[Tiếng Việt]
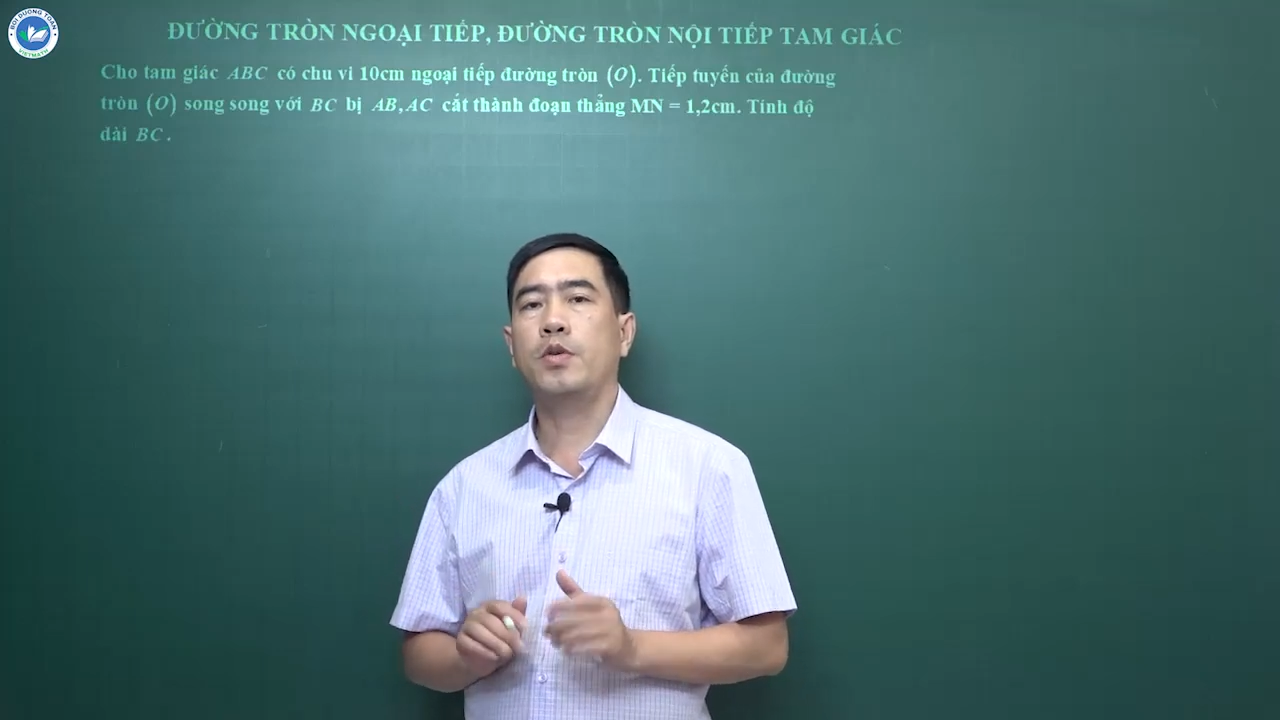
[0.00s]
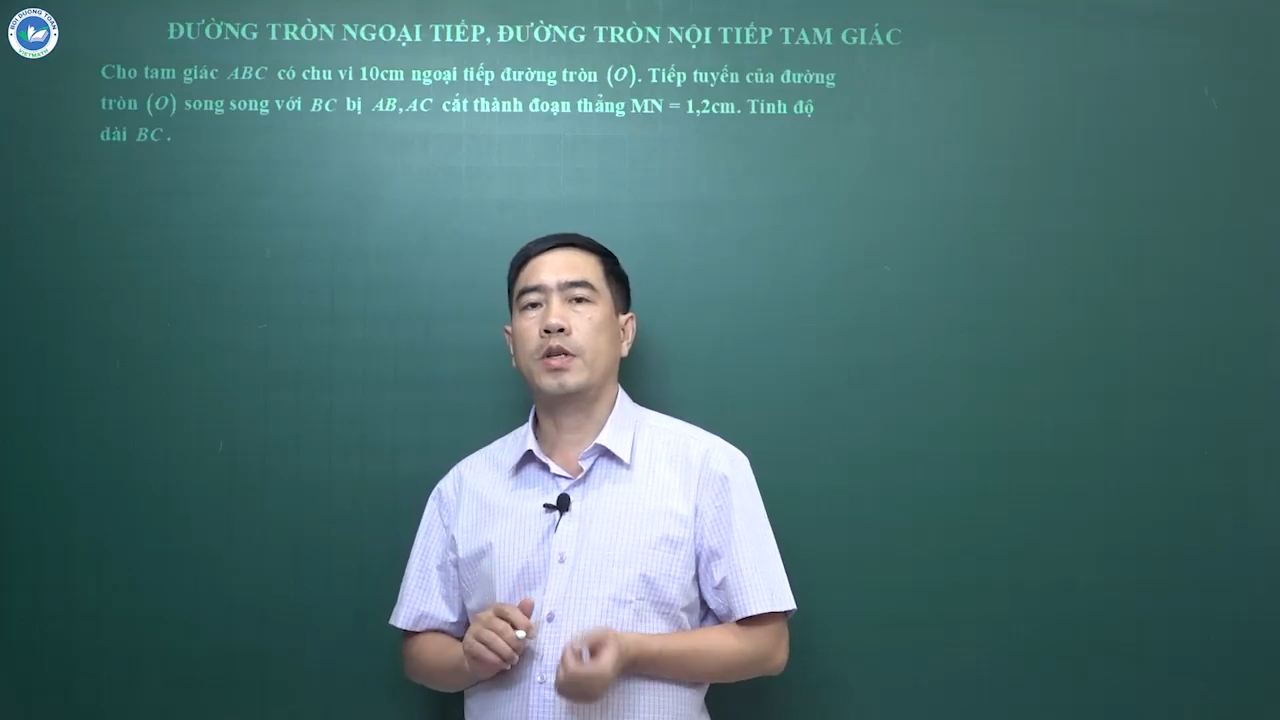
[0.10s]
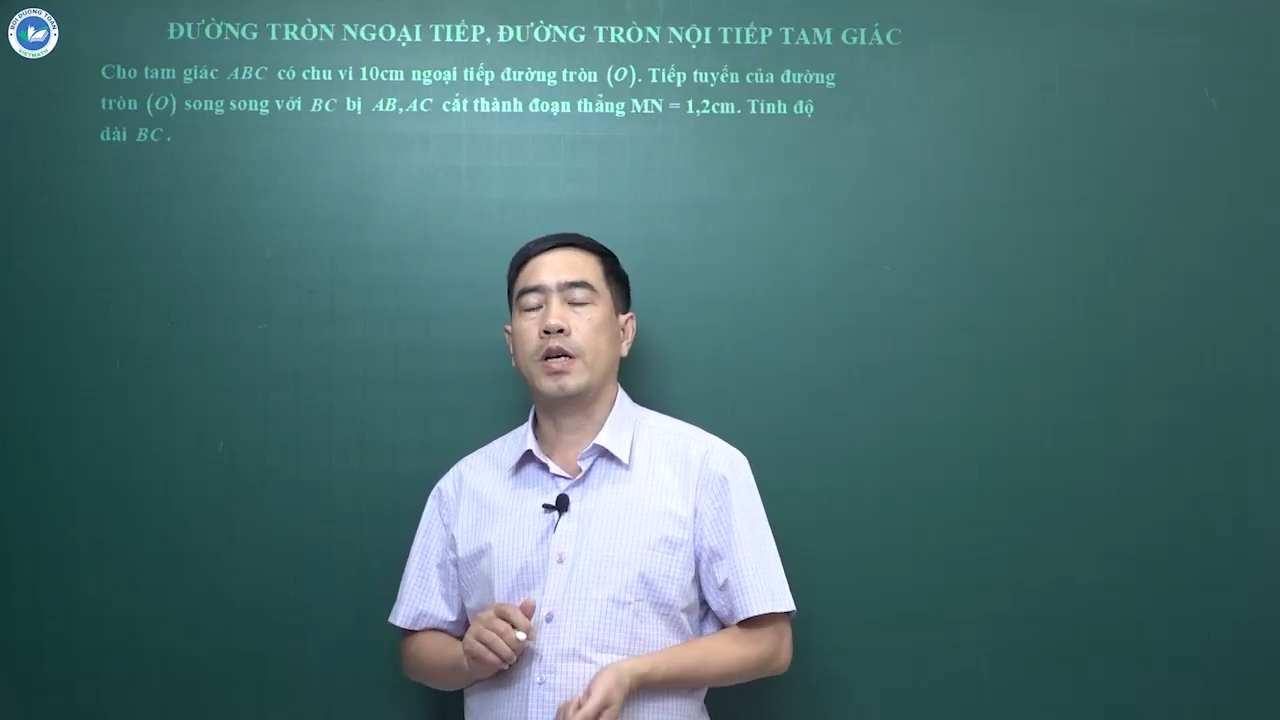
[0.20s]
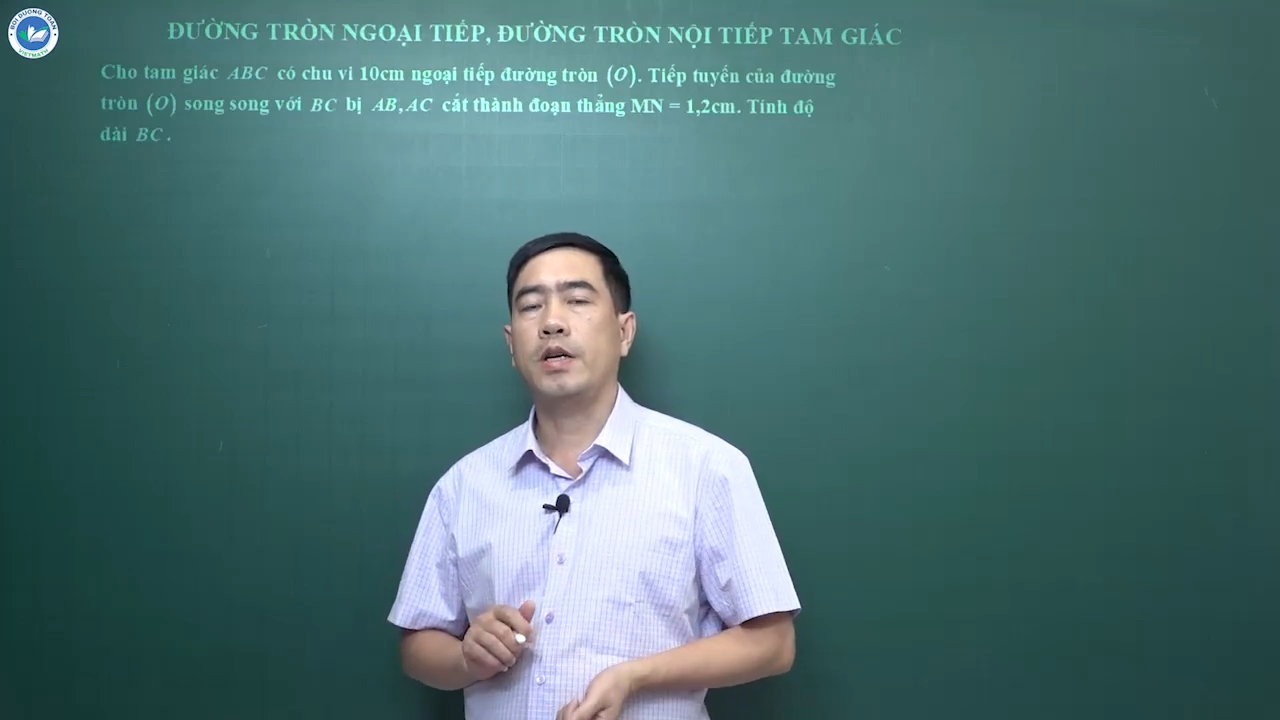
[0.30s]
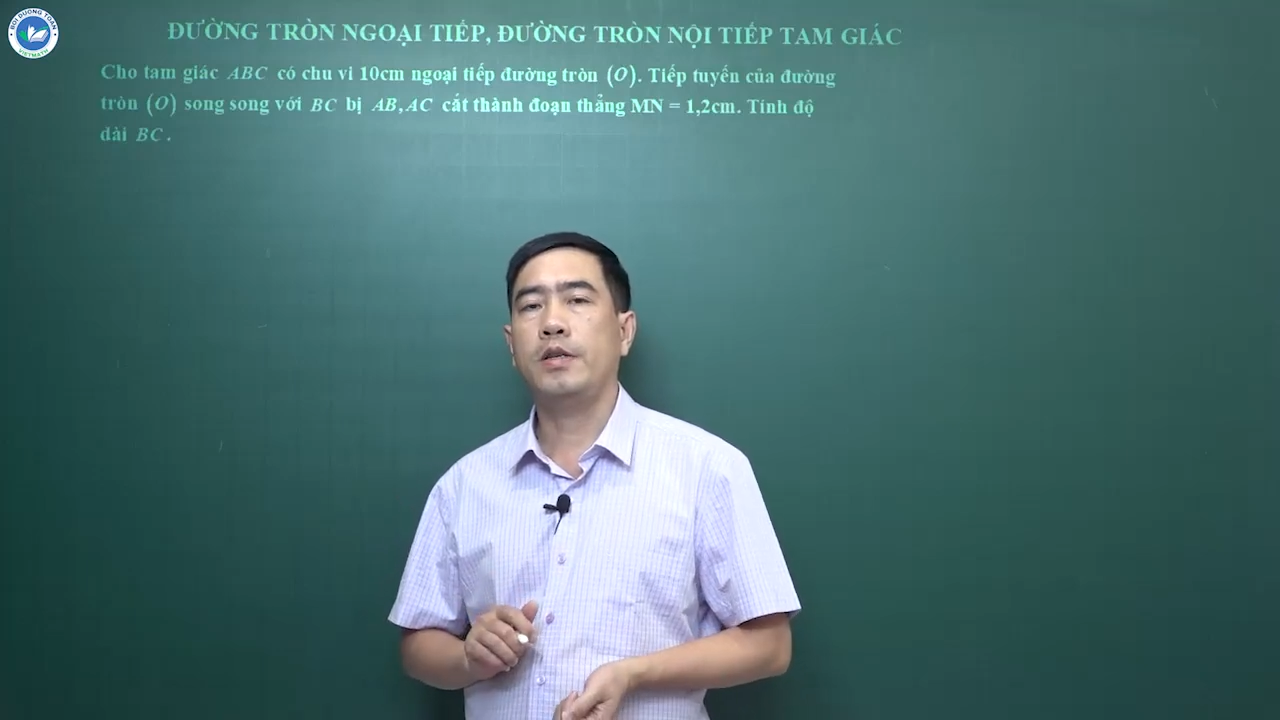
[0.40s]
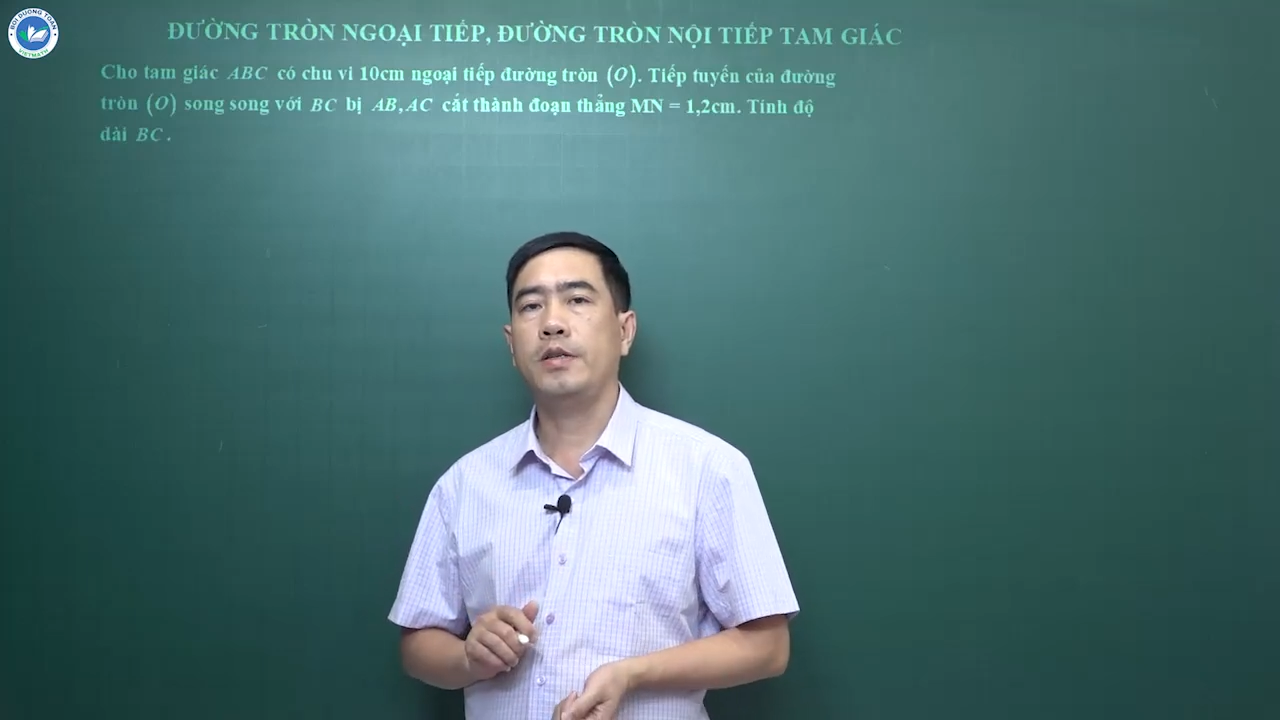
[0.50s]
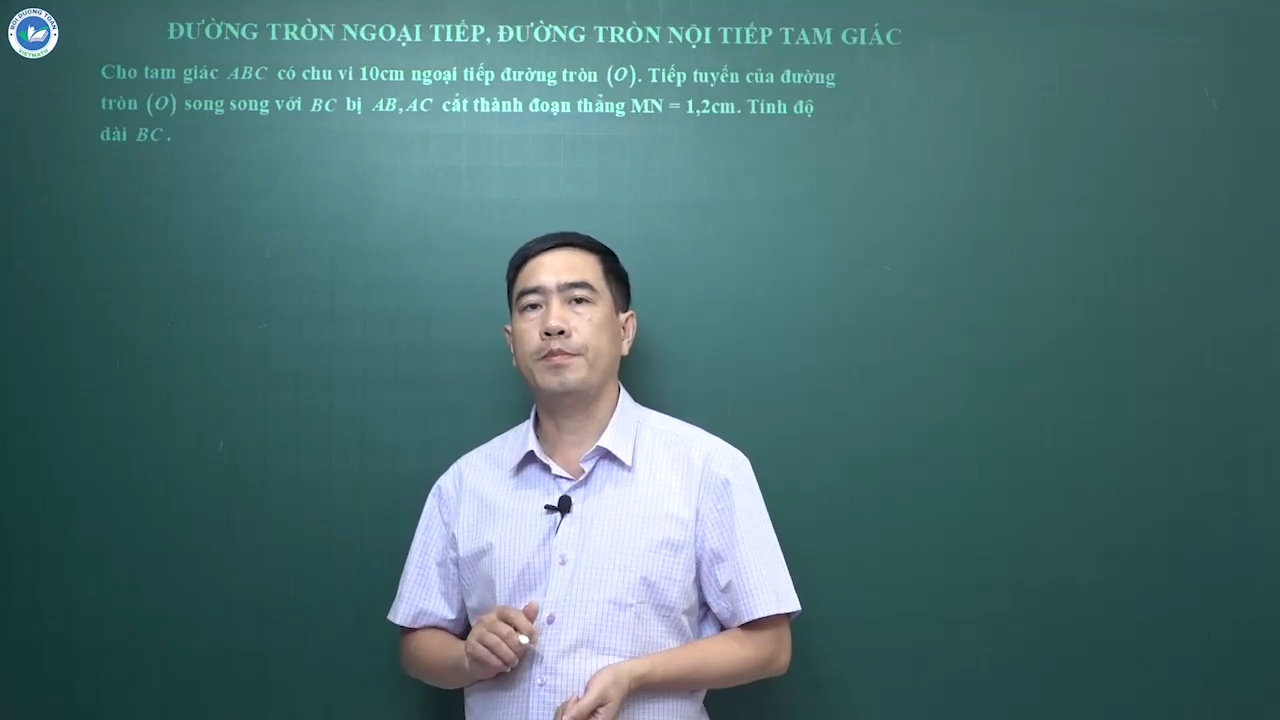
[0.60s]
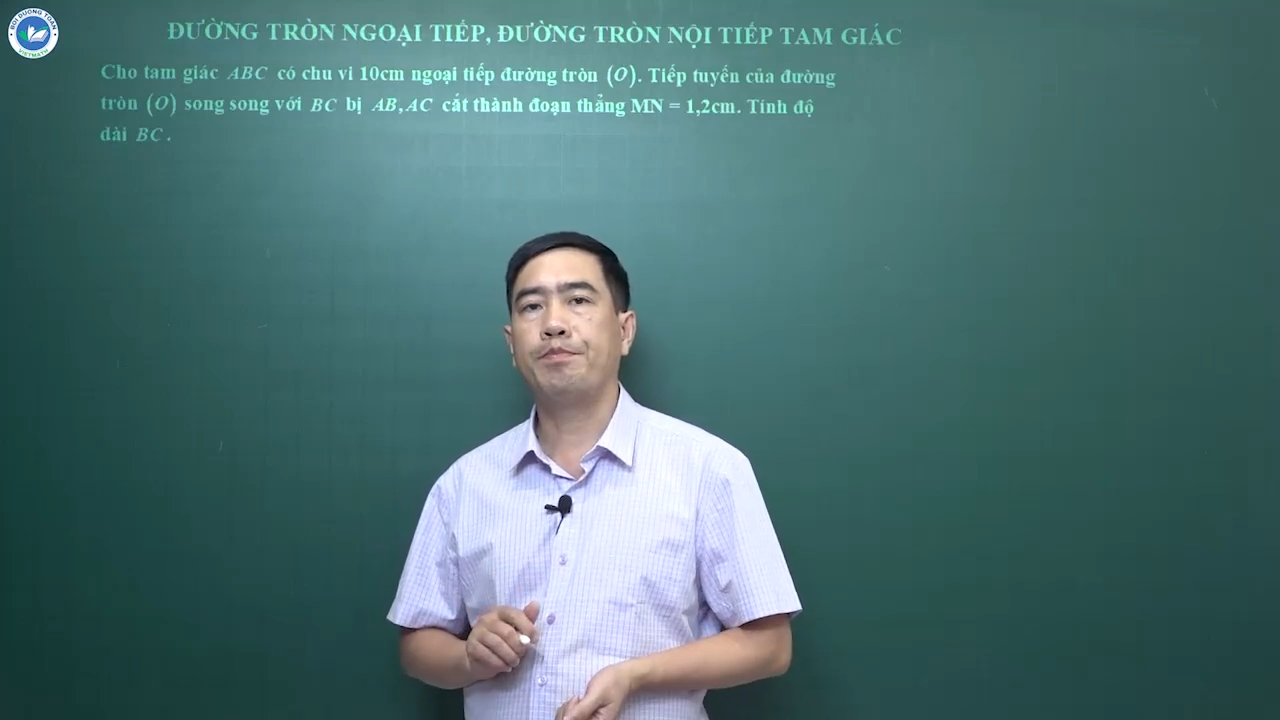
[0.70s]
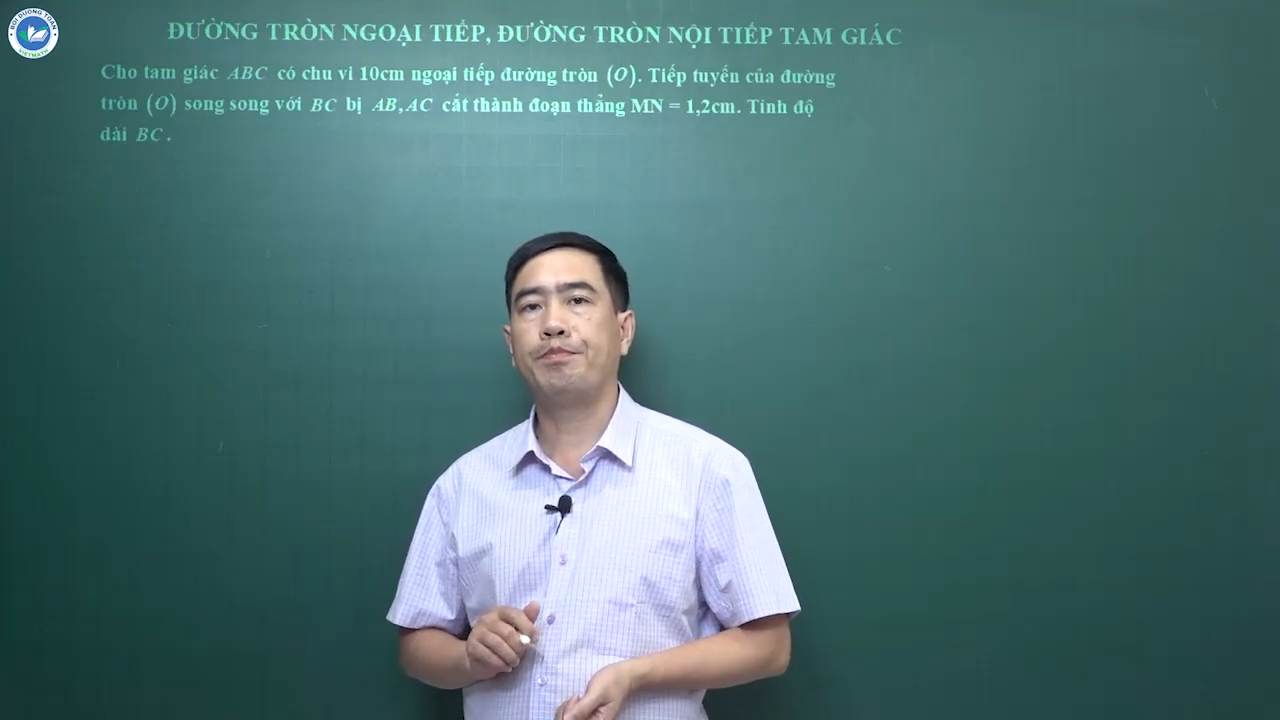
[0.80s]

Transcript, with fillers: một cái